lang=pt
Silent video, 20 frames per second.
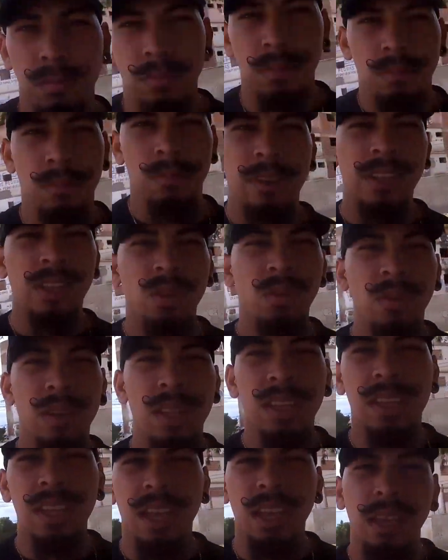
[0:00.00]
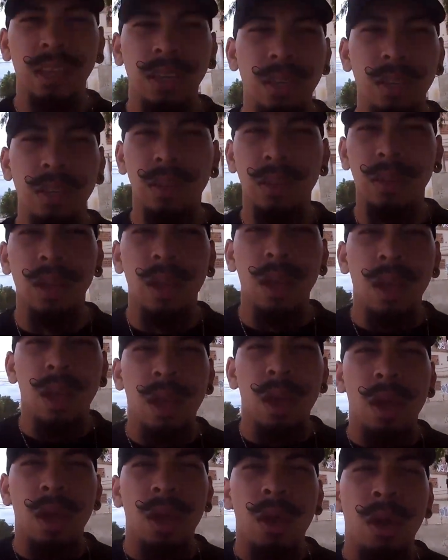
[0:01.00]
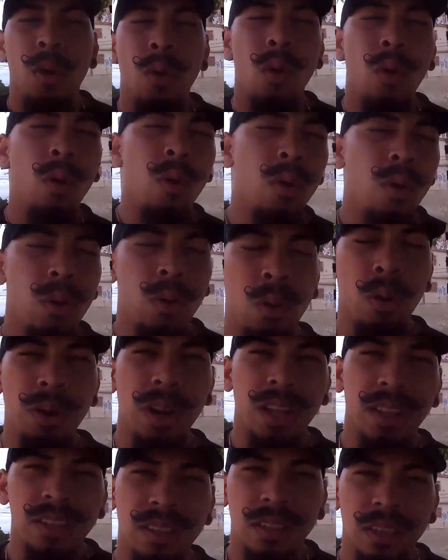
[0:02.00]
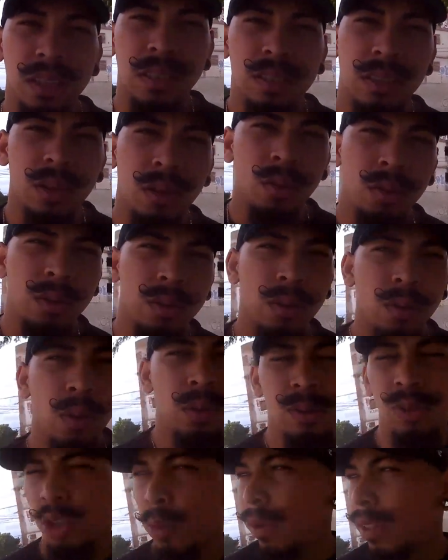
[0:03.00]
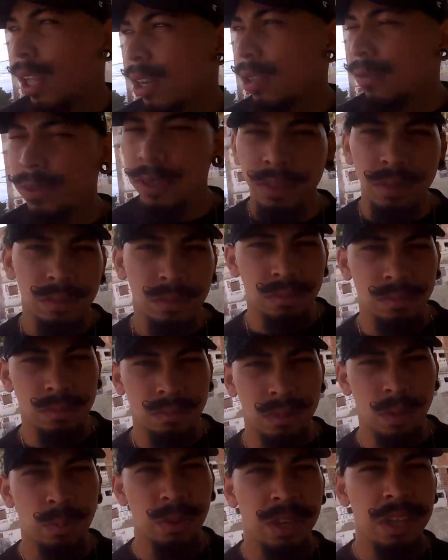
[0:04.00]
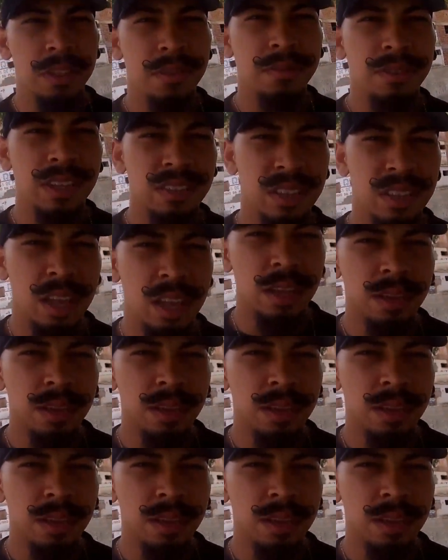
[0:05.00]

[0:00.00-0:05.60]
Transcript: Vai ter um link aí ou na descrição ou, no, ou, nos comentários fixos. Depois a gente vê isso aí.